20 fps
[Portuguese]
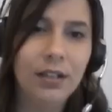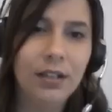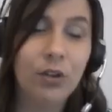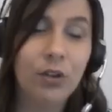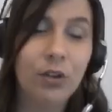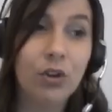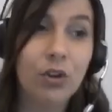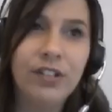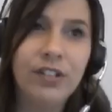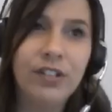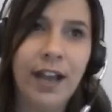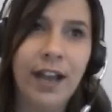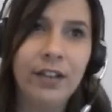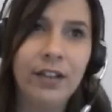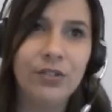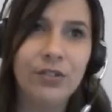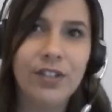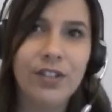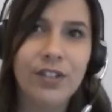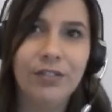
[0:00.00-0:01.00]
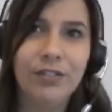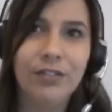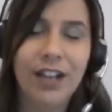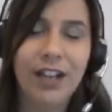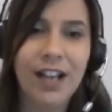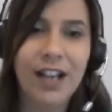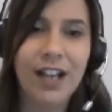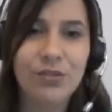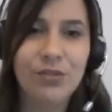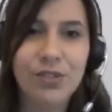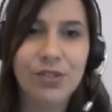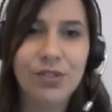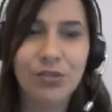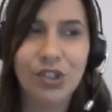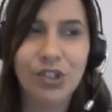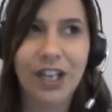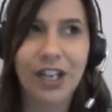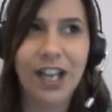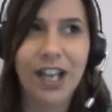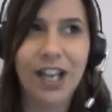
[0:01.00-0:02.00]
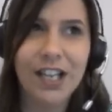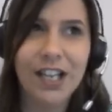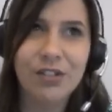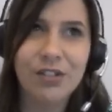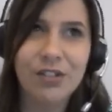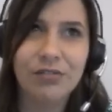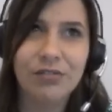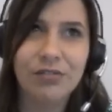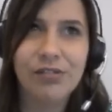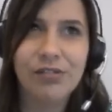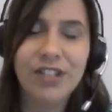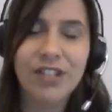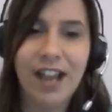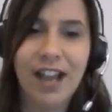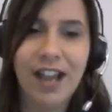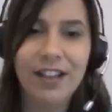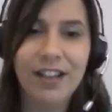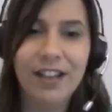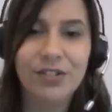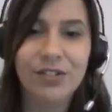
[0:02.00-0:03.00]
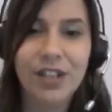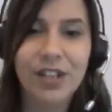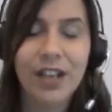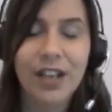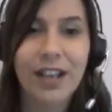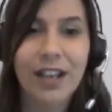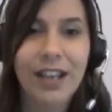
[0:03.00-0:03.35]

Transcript: né, crocodiles, né, no caso, não são jacarés, são crocodiles.